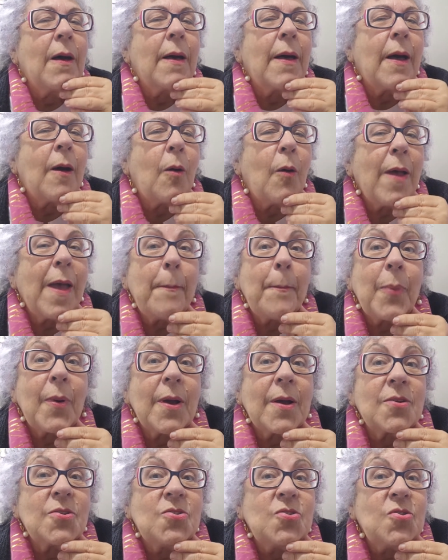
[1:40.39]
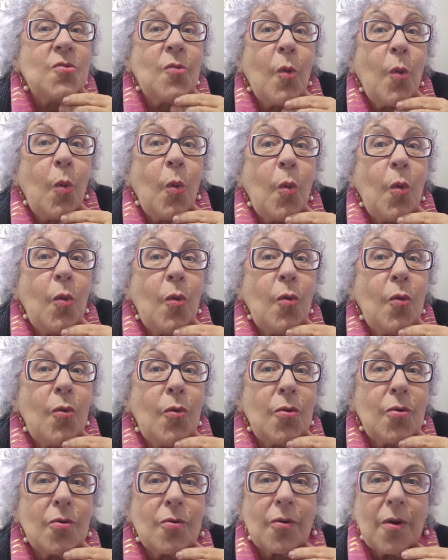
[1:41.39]
a época de
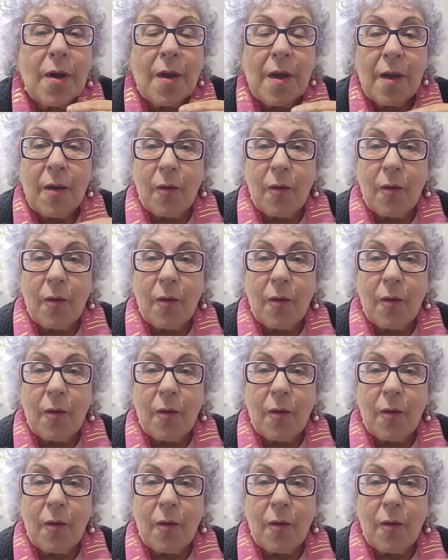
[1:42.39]
ouro.